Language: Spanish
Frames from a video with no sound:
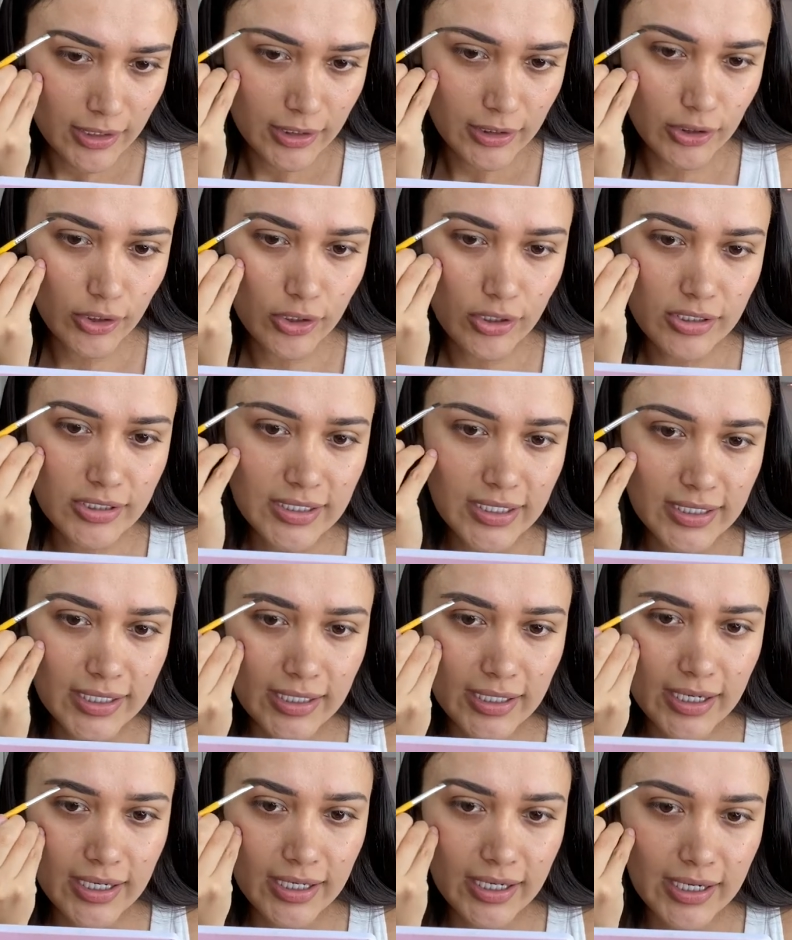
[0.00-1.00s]
Todos aquí en
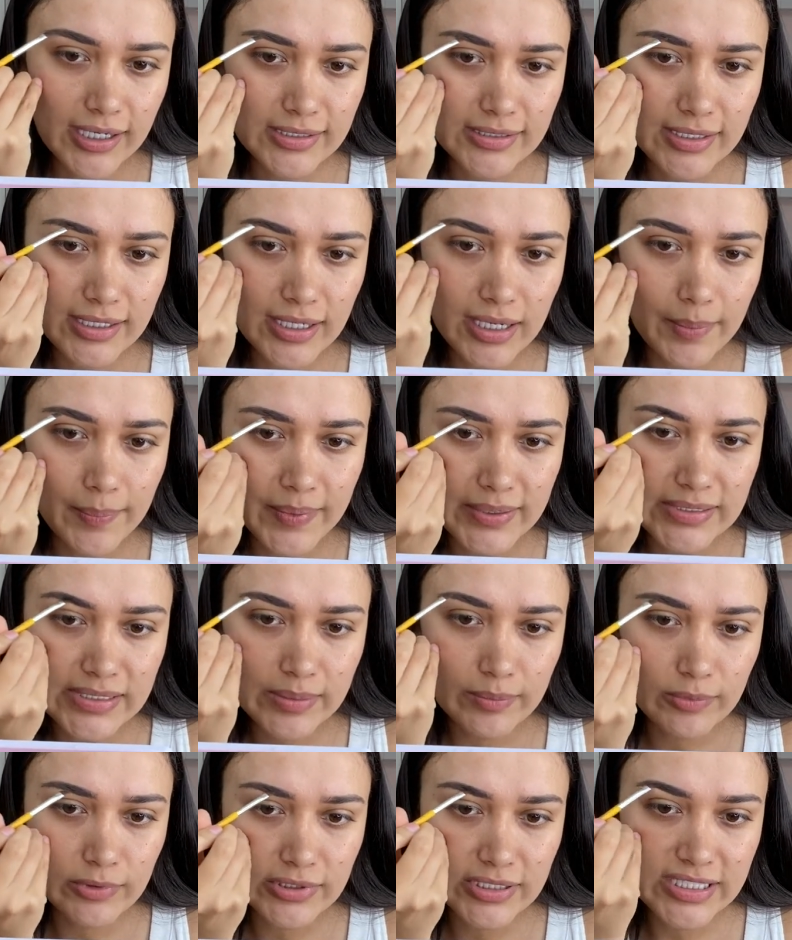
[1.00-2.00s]
la casa la
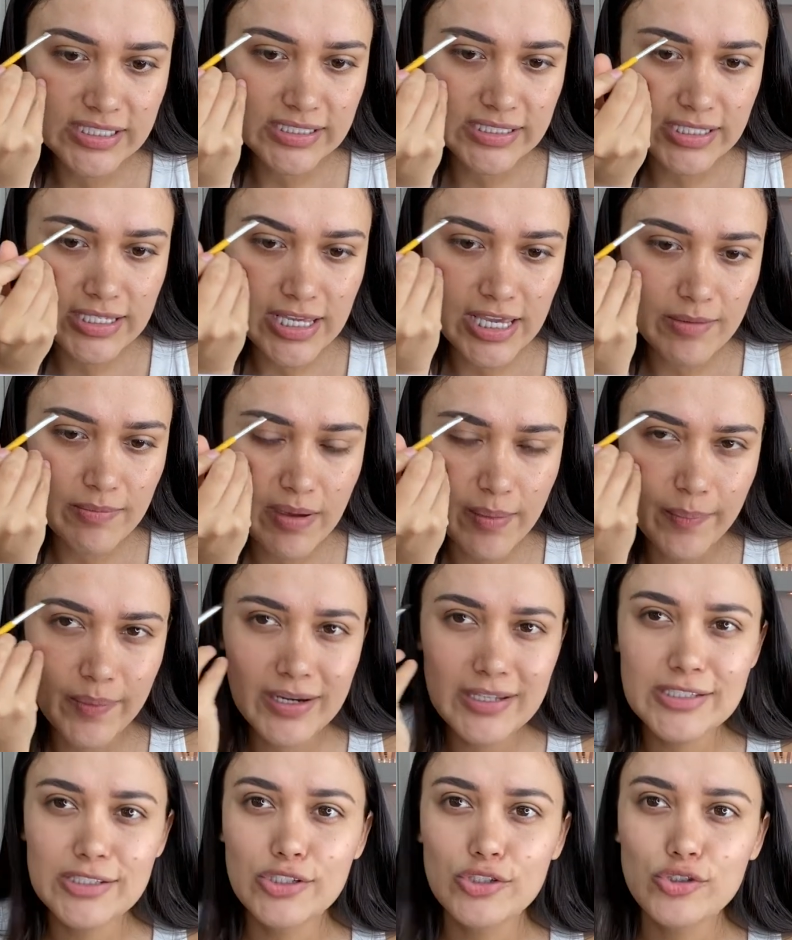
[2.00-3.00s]
pasamos así y me
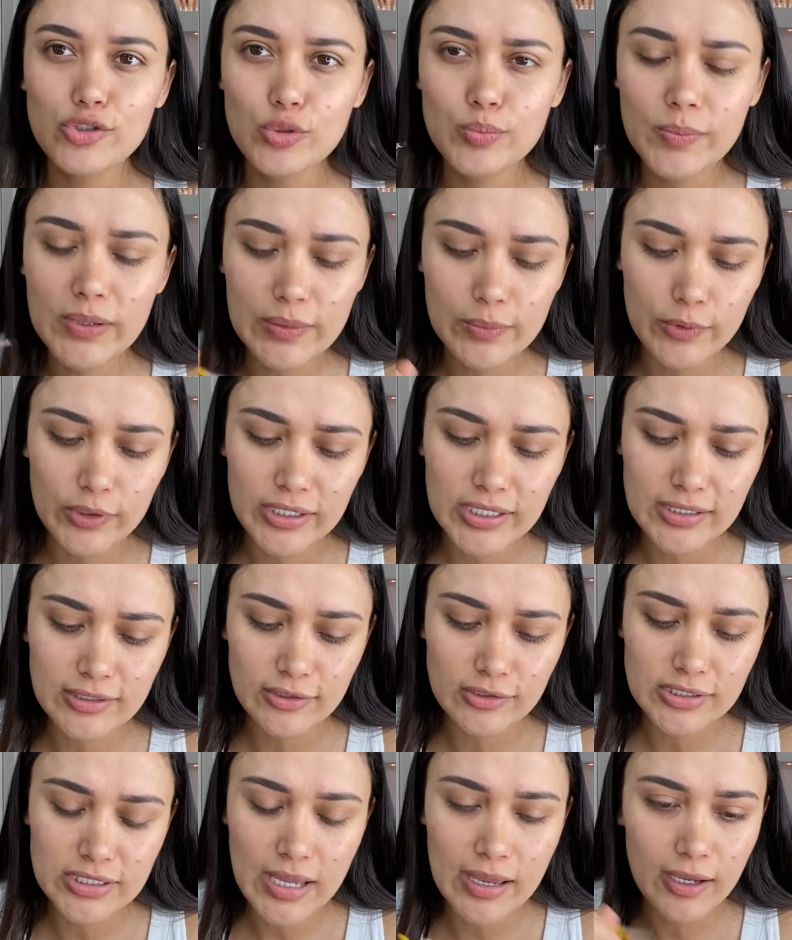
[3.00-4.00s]
pareció súper
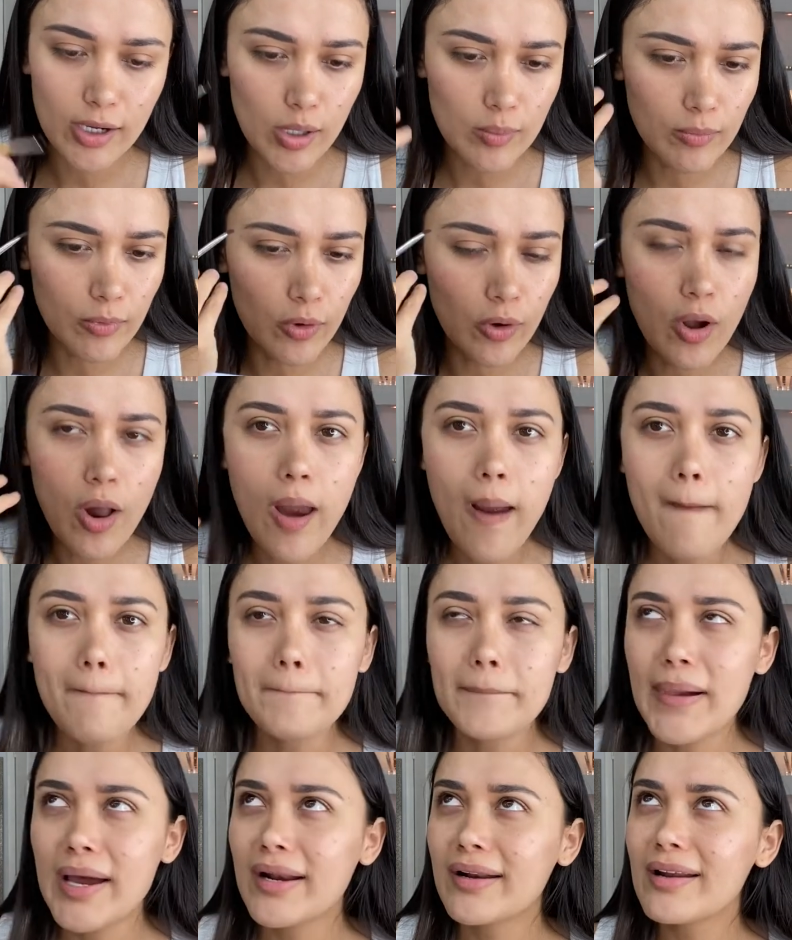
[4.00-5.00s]
bonito, ¿saben? Como
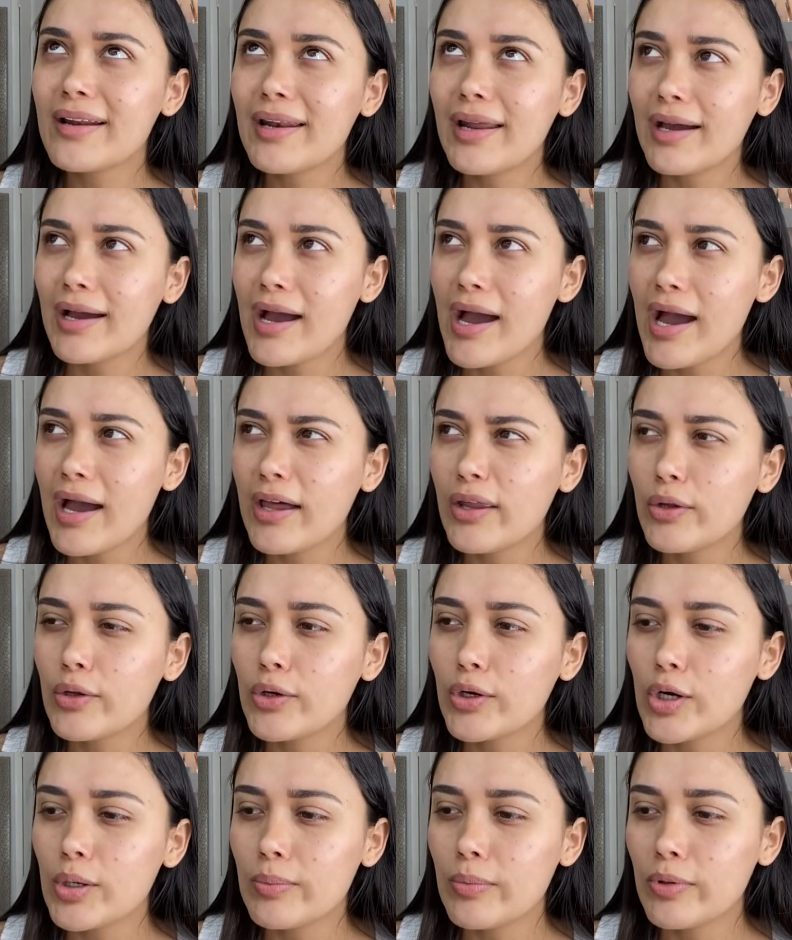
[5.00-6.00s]
más
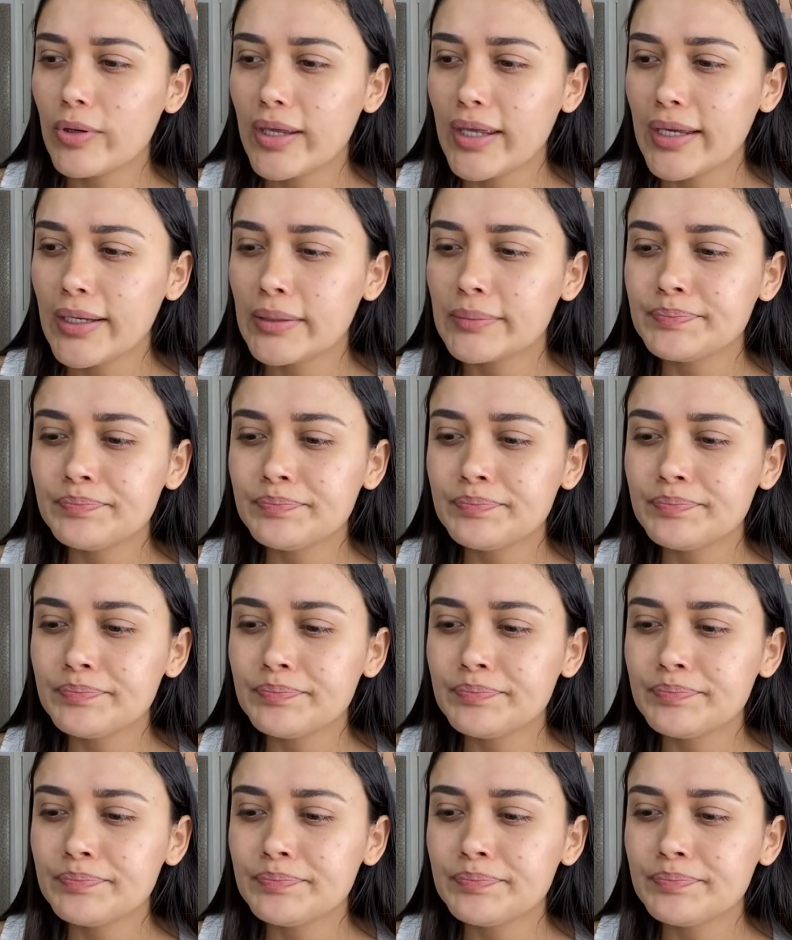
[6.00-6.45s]
relajado, como que,